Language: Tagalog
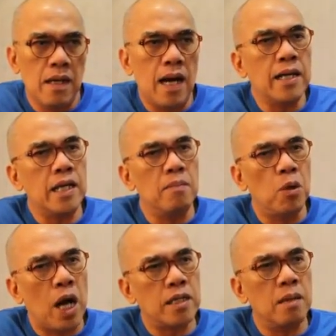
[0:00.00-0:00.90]
Ang
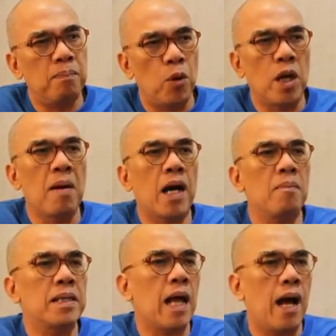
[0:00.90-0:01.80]
kinabukasan po ng mga
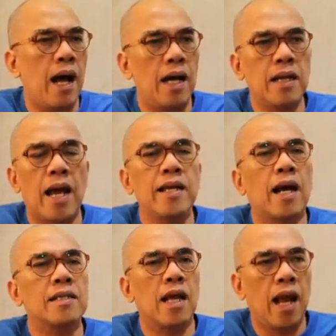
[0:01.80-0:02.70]
kabataan ay
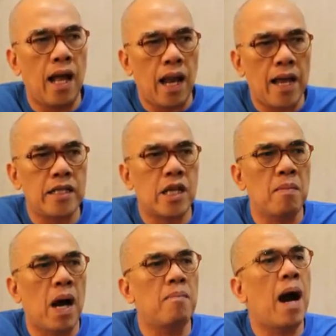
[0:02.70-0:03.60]
nakasalalay
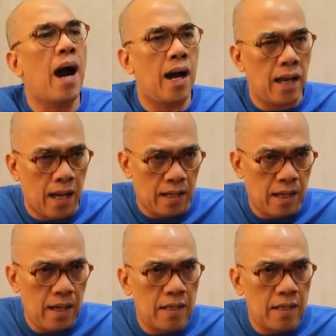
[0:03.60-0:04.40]
sa mga mahahalal